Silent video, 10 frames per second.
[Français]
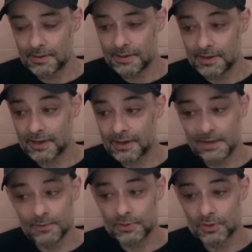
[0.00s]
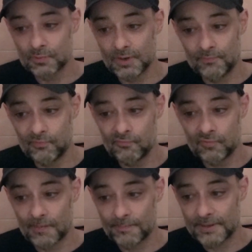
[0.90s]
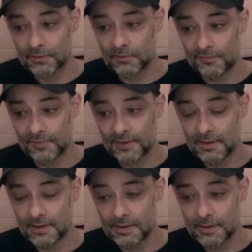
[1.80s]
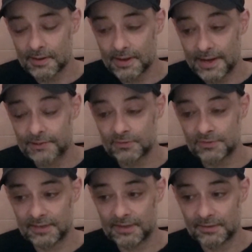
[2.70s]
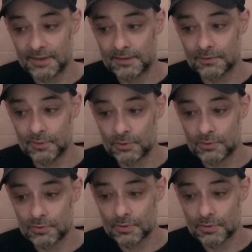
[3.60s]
et rien ne semblait pouvoir mettre fin à ce tête-à-tête -tête nocturne.